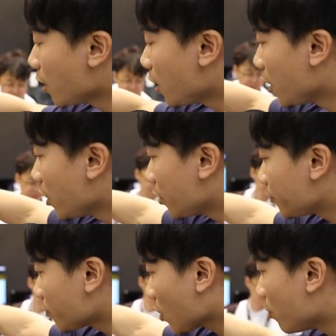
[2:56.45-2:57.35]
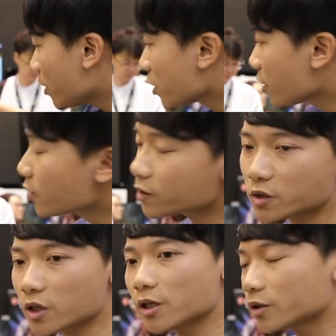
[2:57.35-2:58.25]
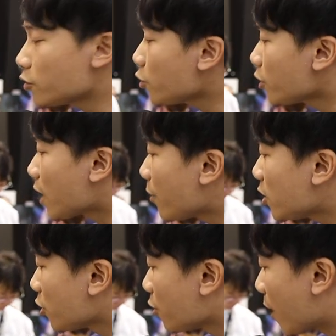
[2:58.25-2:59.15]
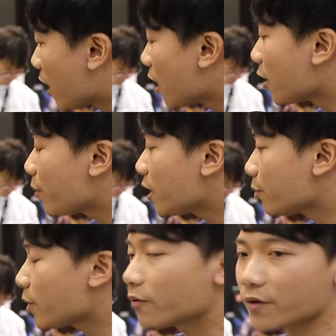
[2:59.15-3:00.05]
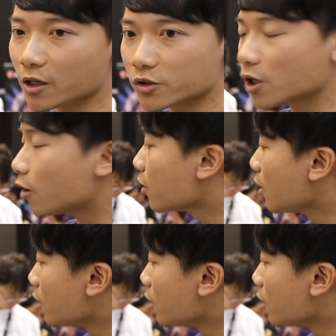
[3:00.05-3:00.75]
呃，我们整个整个因为 Dimension 也把它让它变得变得非常小。